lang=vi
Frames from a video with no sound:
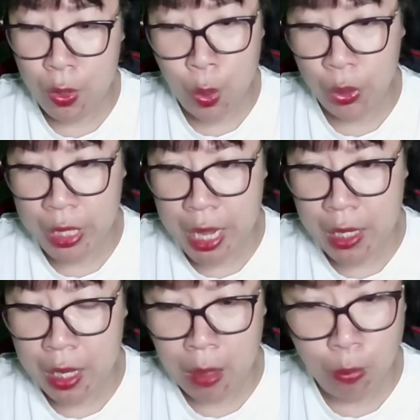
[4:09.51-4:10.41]
Đột
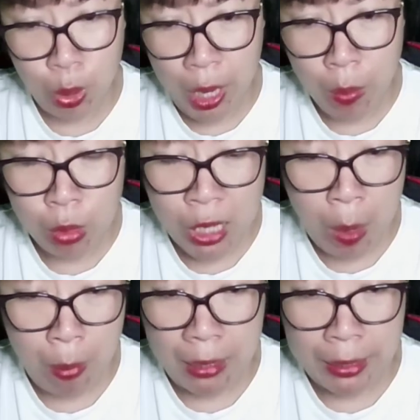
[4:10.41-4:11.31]
nhiên, một long
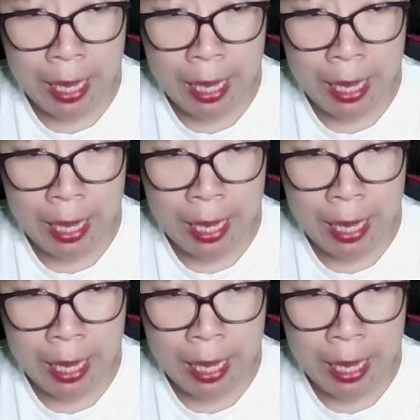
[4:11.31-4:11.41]
trào bằng